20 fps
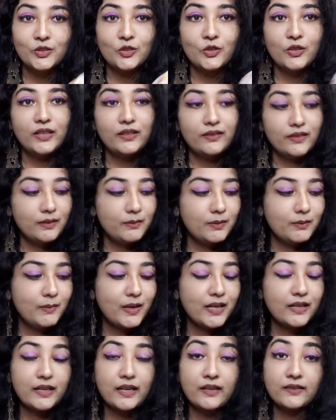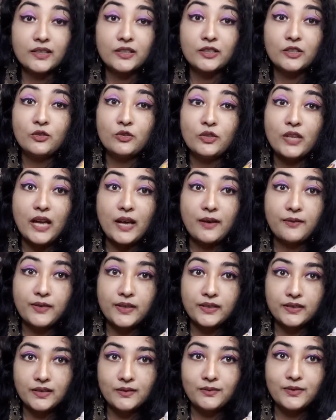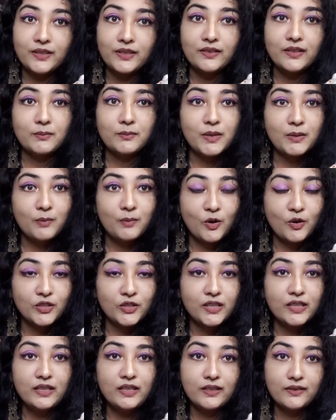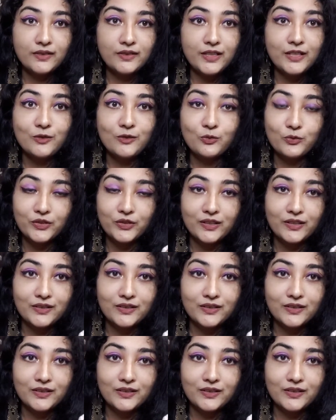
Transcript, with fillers: तो इसे भी मैं कह सकती हूँ कि आप फेस्टिव सीज़न में बहुत ही ईजिली यूज़ कर